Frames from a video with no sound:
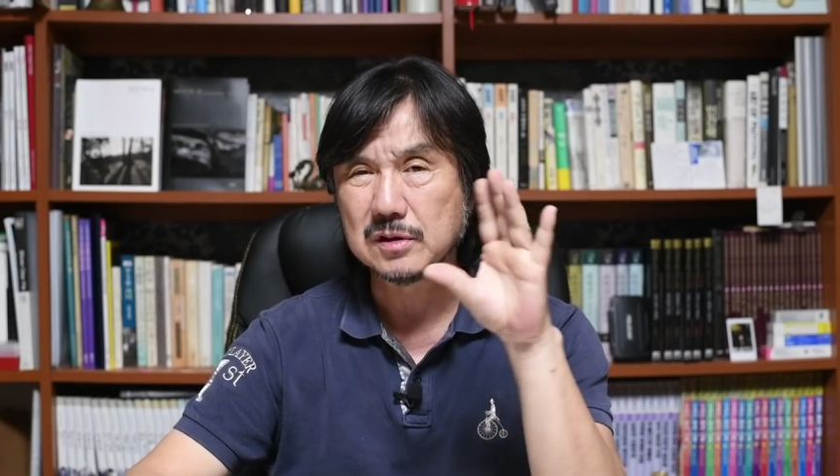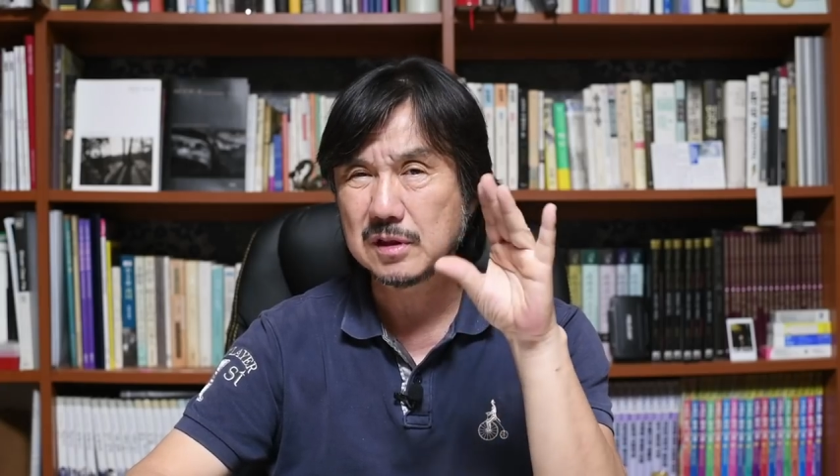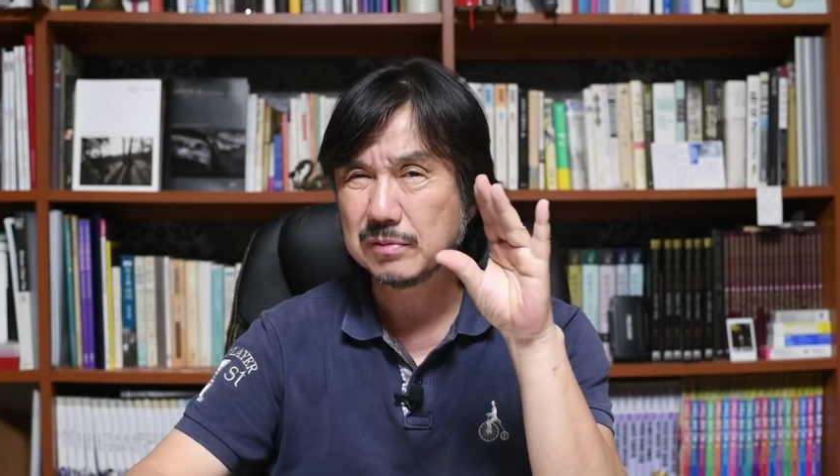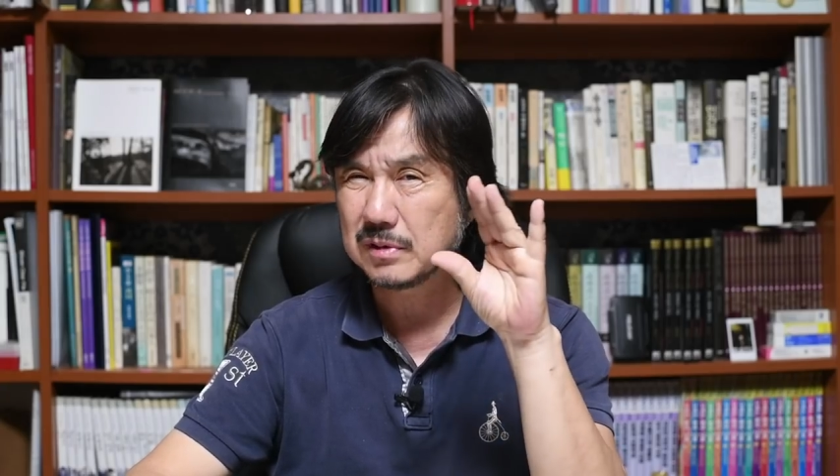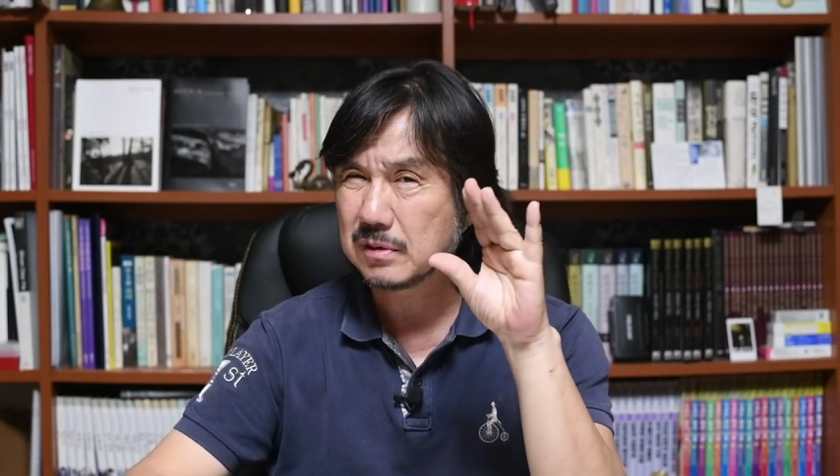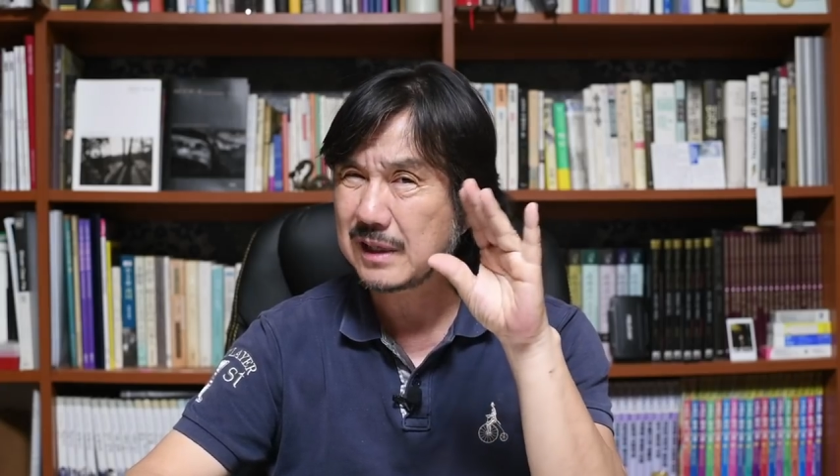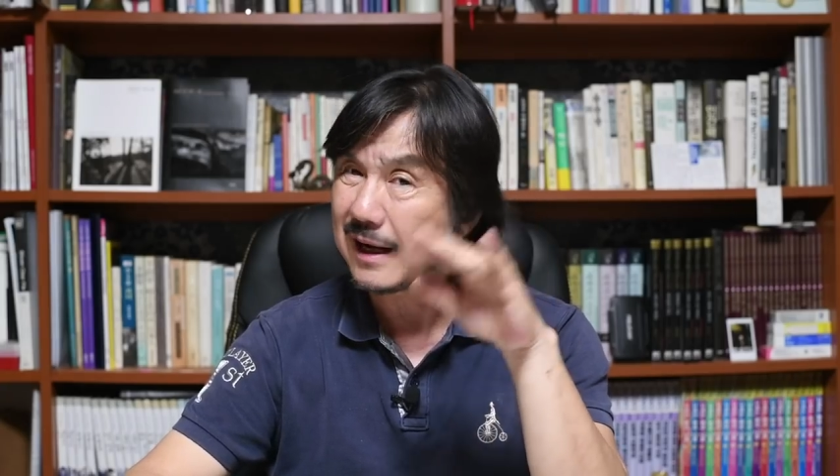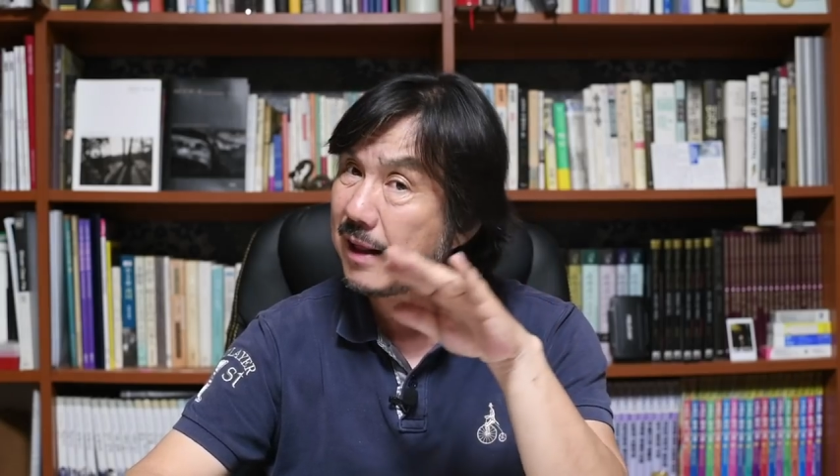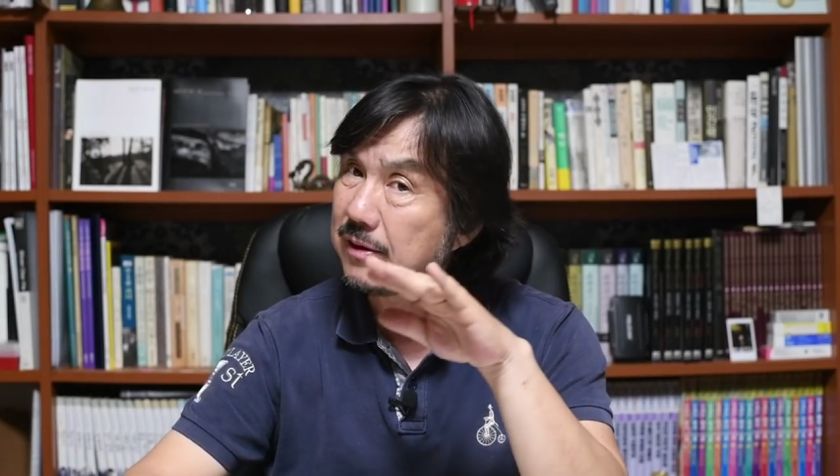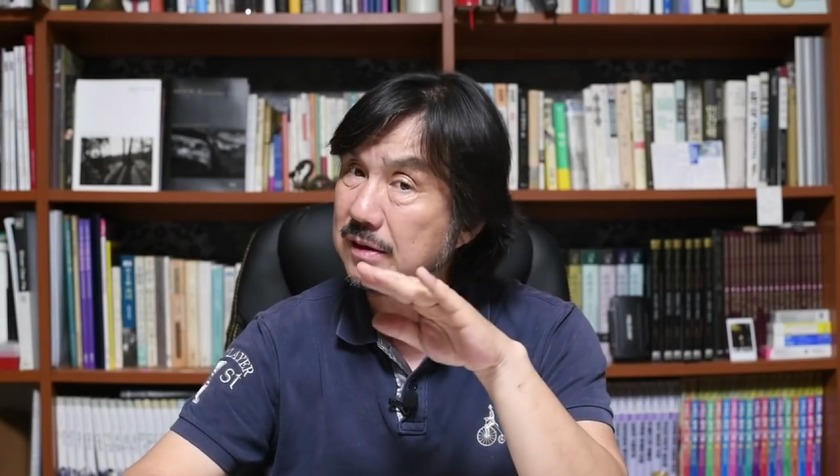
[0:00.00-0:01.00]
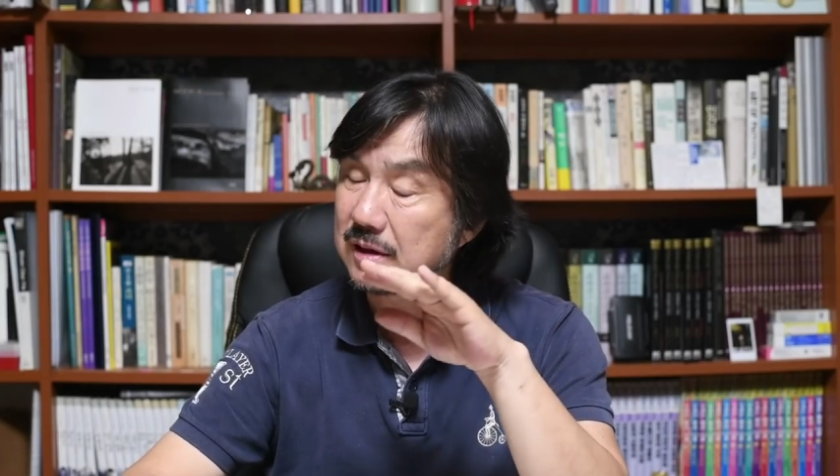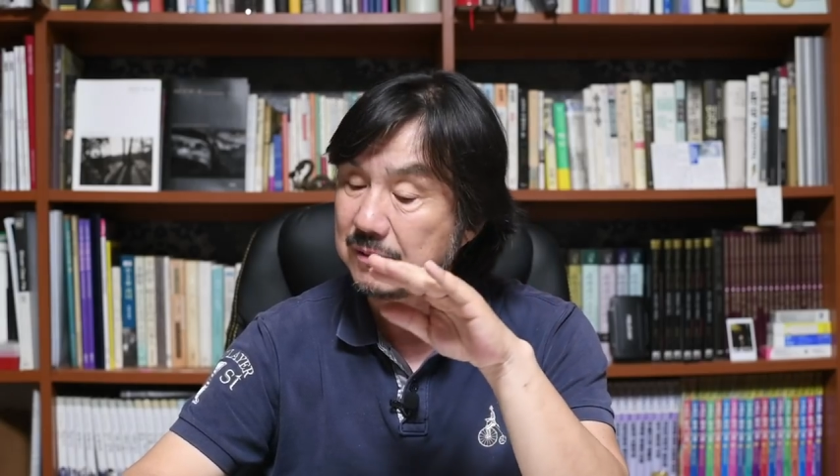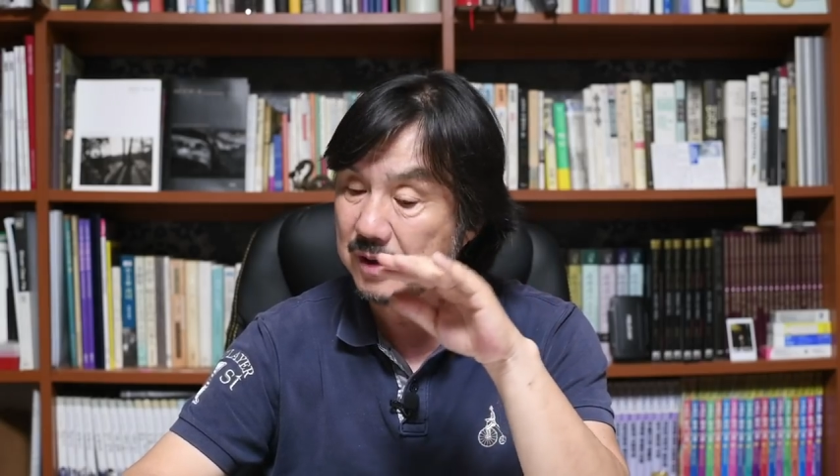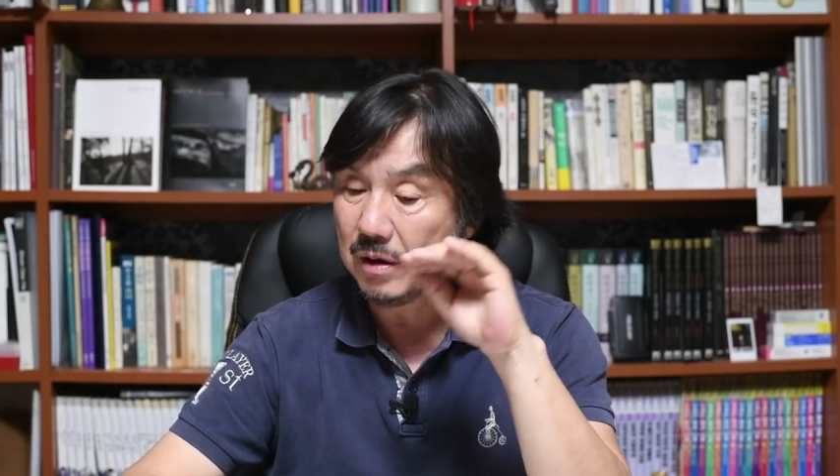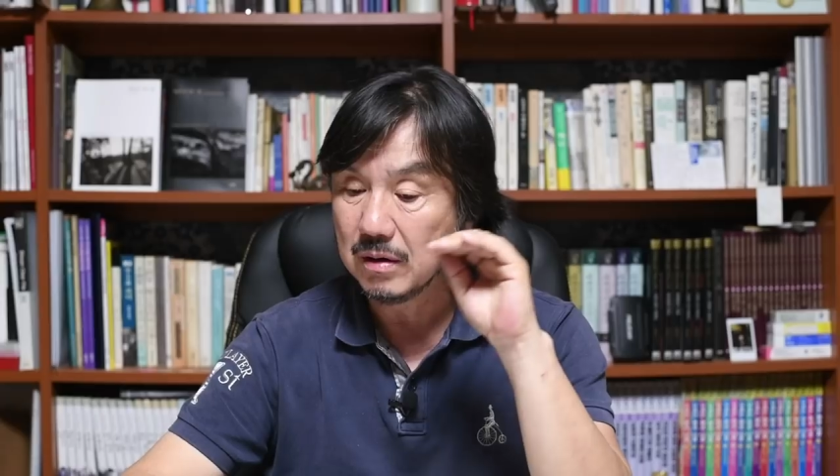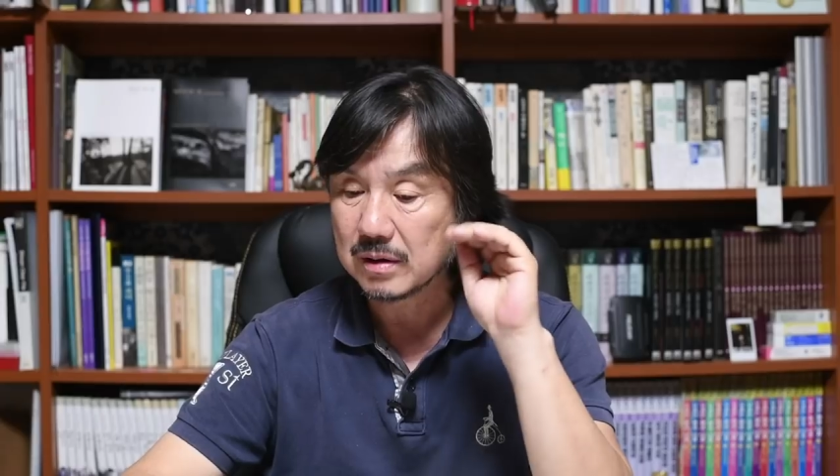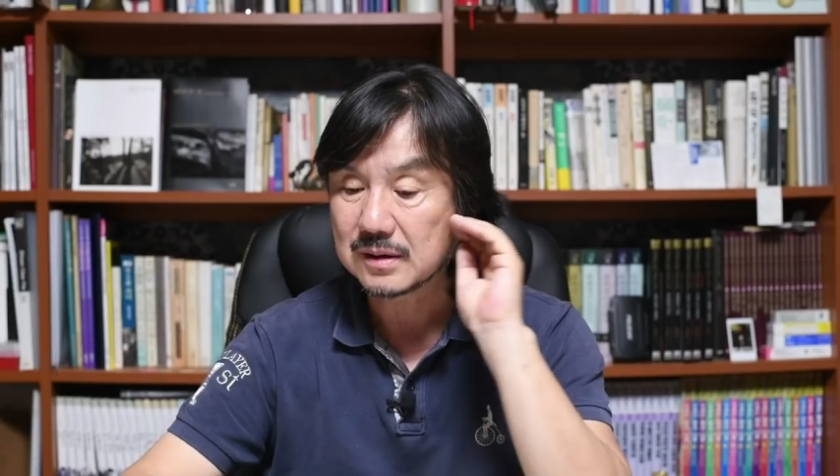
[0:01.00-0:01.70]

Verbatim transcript: 조금 깔아놓은 느낌이요.